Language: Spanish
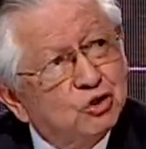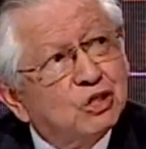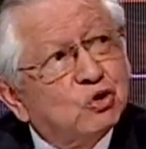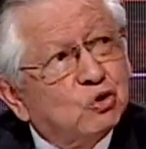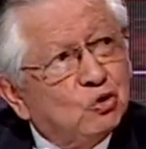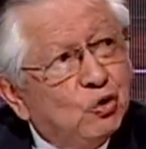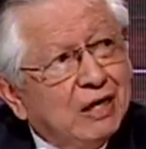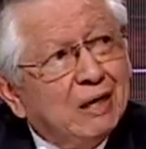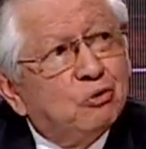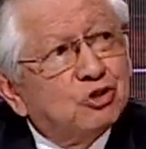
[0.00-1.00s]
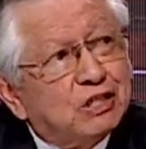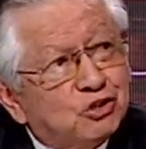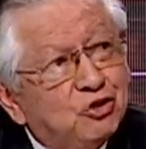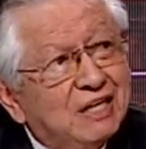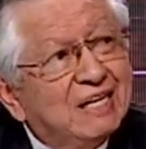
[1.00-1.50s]
de toda la
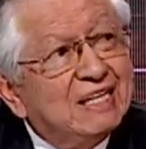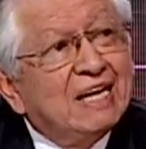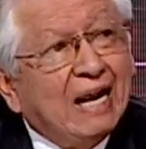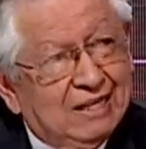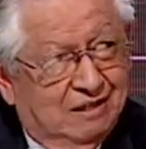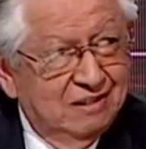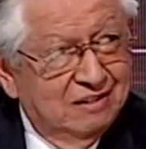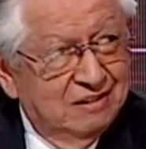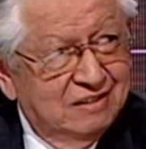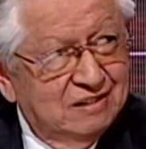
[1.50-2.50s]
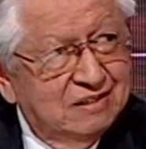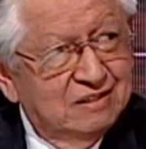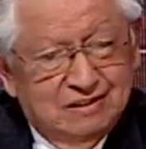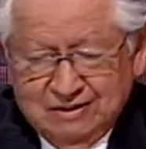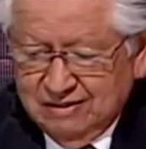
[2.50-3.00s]
votación en general
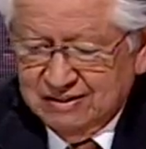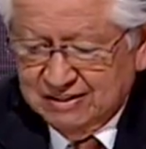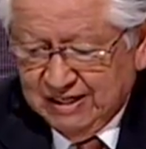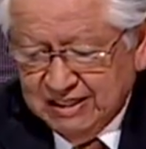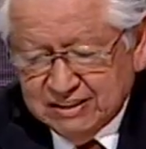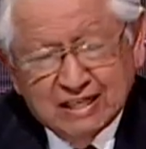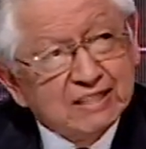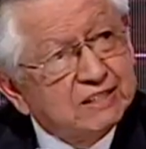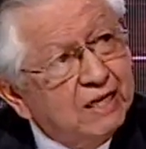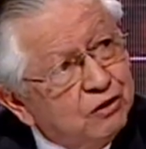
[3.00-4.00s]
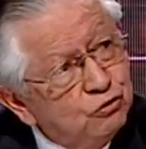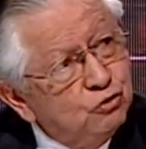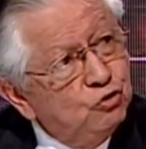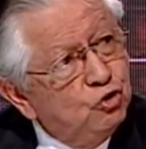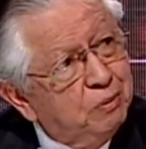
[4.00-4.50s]
es del
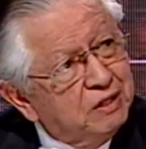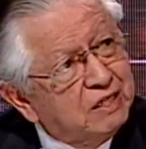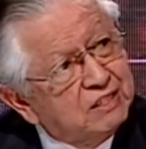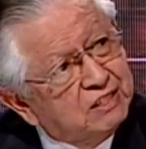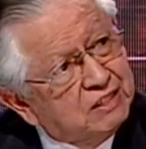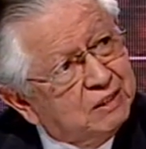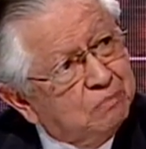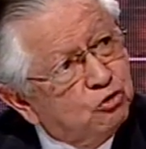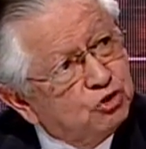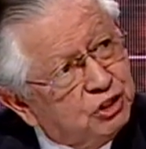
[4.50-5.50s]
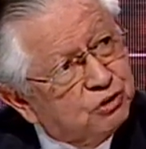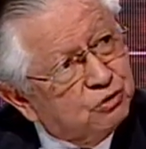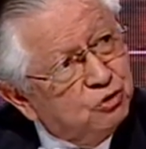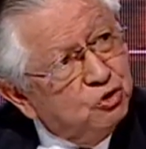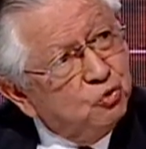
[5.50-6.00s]
0,97%.
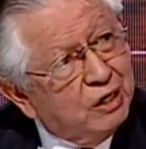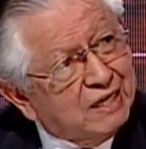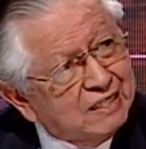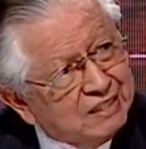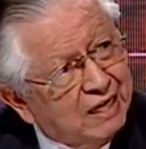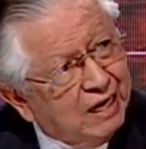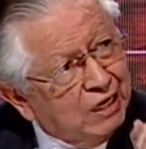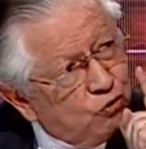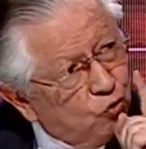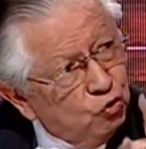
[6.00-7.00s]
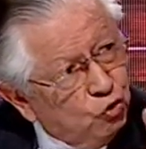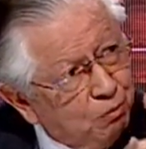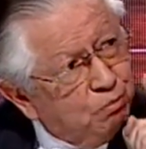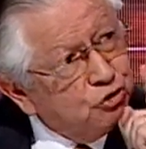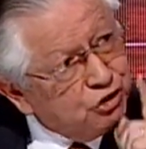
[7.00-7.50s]
No alcanza al
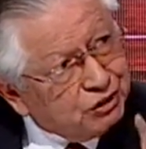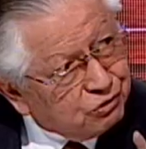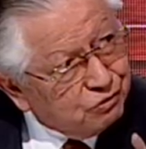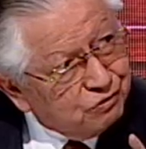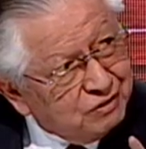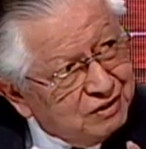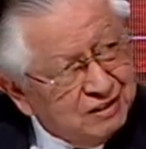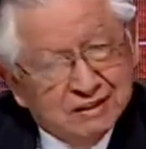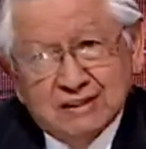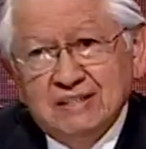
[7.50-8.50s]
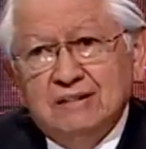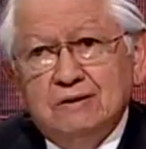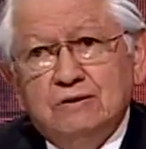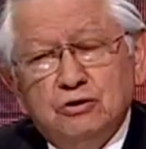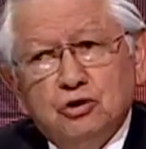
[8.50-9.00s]
1%.
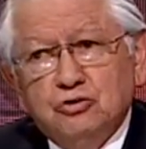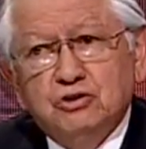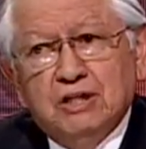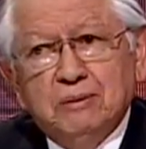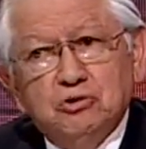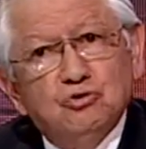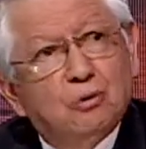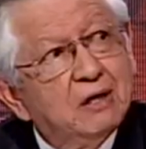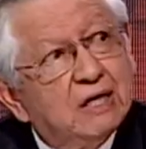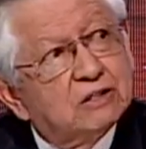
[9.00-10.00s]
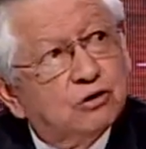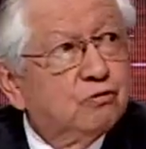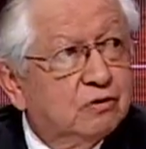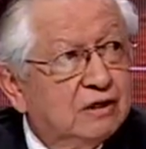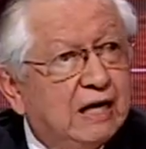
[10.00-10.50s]
Nosotros tenemos una obligación,
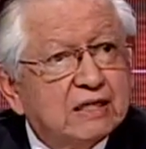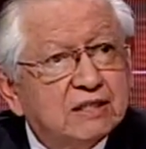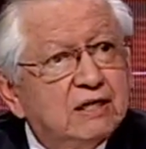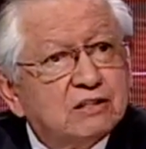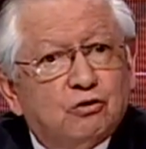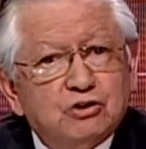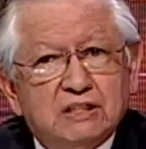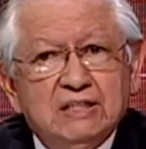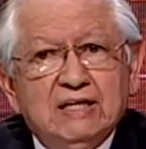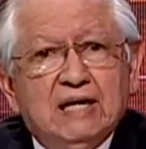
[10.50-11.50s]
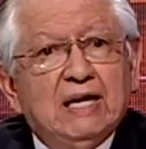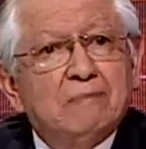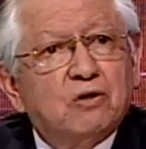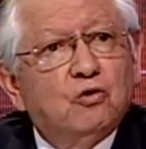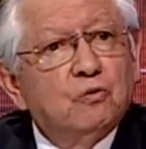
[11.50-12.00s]
hacer las cosas en la
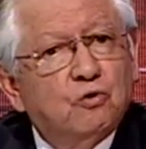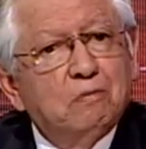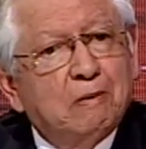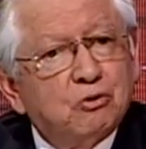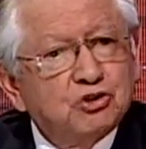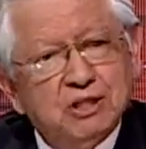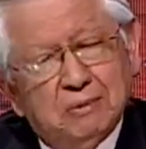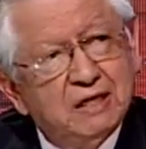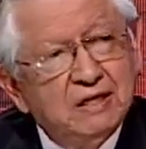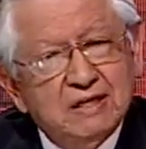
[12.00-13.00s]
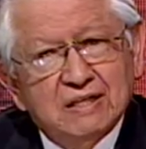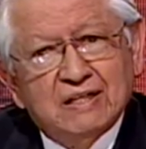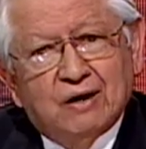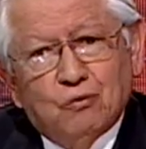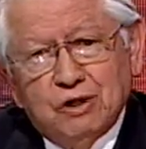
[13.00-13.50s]
mejor forma posible
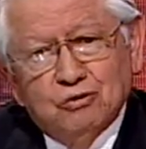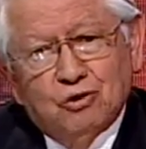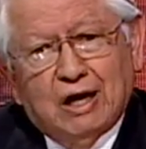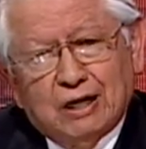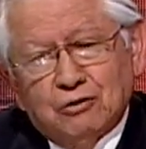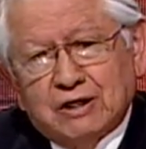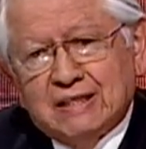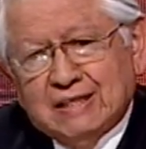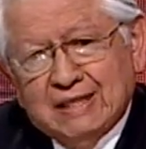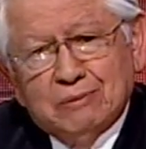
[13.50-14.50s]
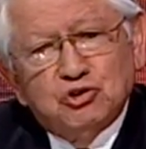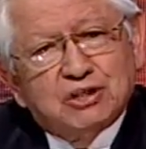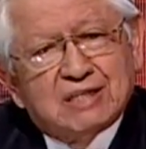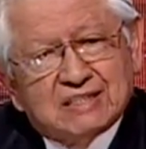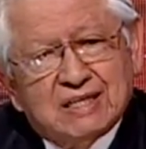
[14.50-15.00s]
de acuerdo a lo que tenemos
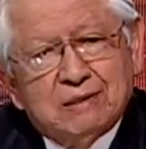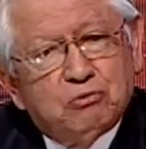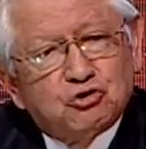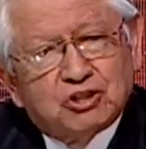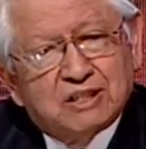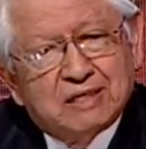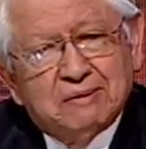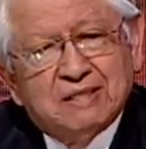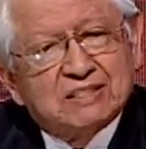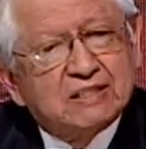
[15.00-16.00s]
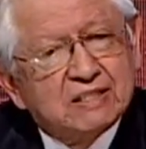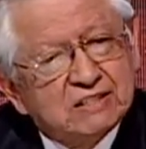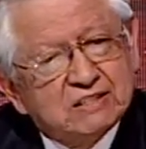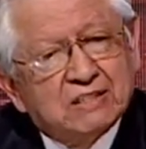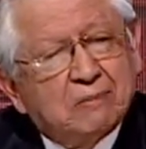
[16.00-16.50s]
que hacer y proceder
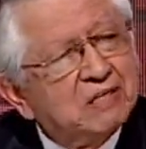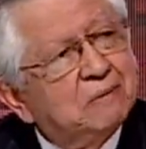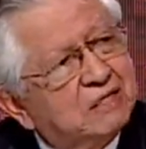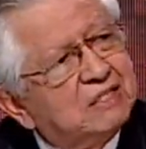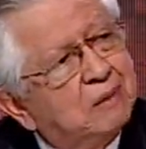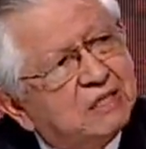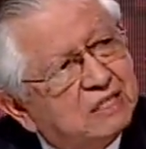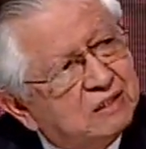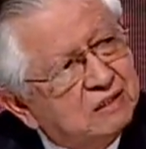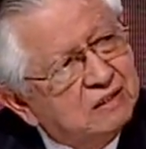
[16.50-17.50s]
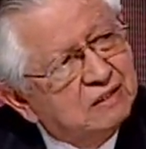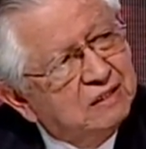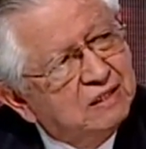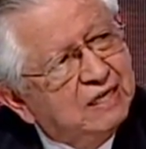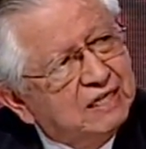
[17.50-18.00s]
estadística matemáticamente.
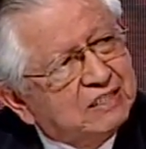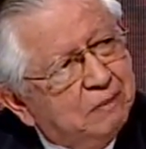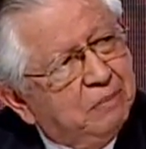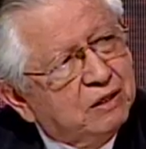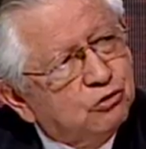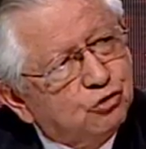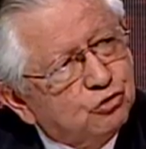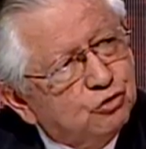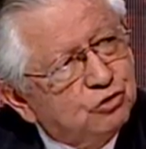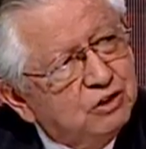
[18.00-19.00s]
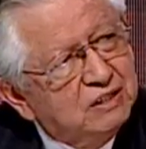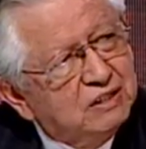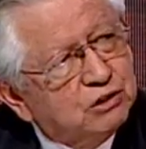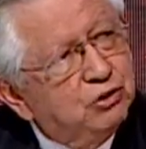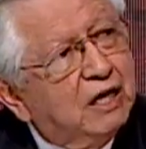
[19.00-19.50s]
Esta para nosotros
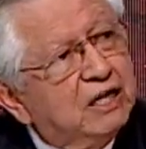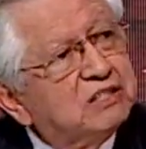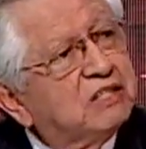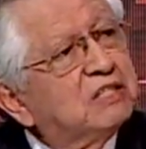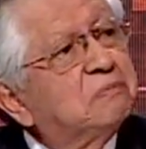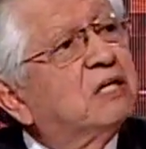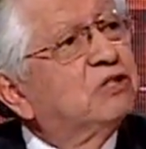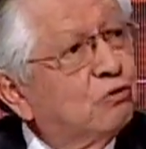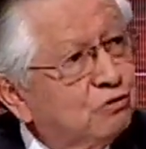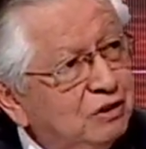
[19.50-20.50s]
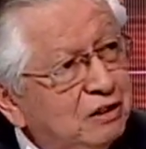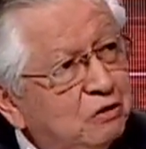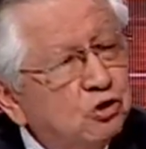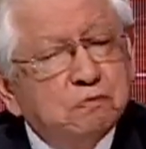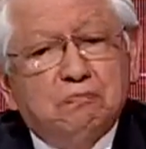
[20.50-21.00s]
es una gran satisfacción.
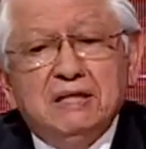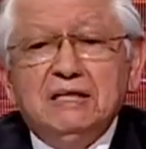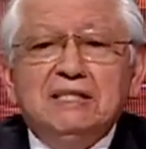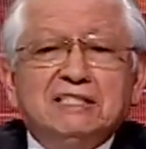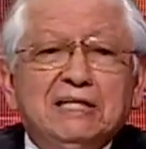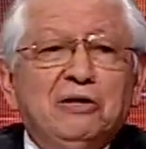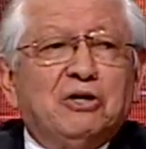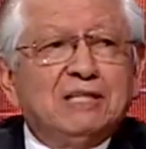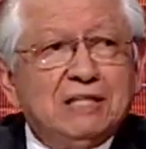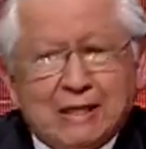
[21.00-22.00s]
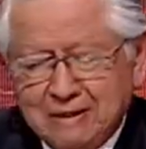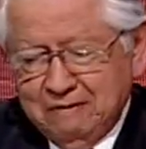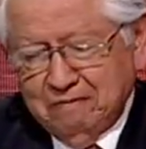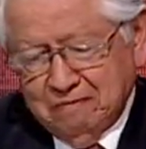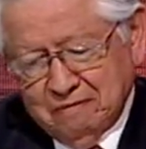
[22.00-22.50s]
Nos pueden decir lo que sea,
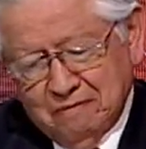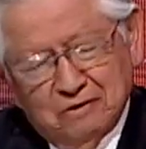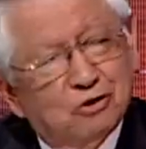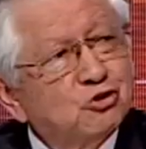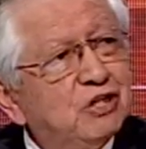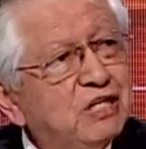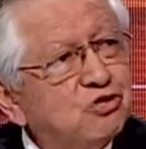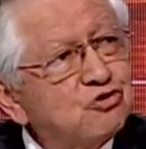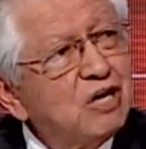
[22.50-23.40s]
los hechos